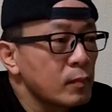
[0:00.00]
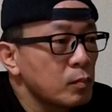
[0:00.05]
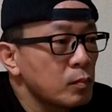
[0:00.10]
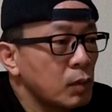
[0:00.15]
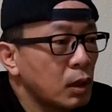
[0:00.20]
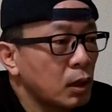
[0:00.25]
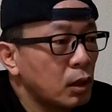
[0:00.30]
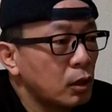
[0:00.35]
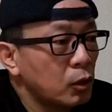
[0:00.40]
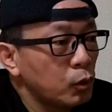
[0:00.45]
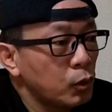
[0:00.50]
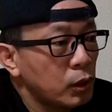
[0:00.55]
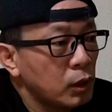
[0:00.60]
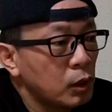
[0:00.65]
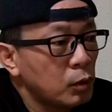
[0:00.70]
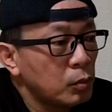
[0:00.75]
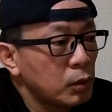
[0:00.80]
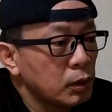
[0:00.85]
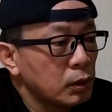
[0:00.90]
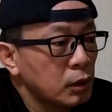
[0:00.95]
まあ、母親
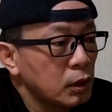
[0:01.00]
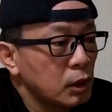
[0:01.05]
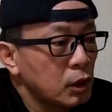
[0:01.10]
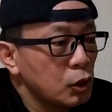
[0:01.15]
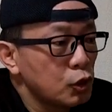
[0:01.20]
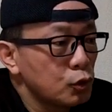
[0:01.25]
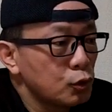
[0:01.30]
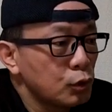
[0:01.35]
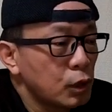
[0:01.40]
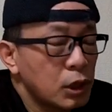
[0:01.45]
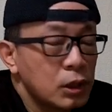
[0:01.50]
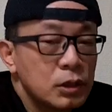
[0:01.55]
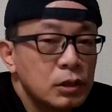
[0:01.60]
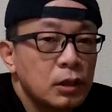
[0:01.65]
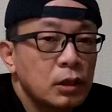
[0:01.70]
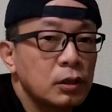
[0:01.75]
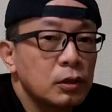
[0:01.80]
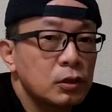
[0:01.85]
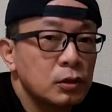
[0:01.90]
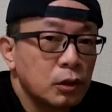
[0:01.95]
がまあ78
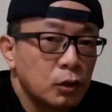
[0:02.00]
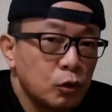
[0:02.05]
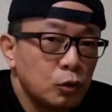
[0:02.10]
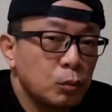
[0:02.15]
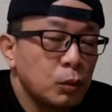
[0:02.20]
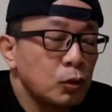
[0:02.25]
なんですけど、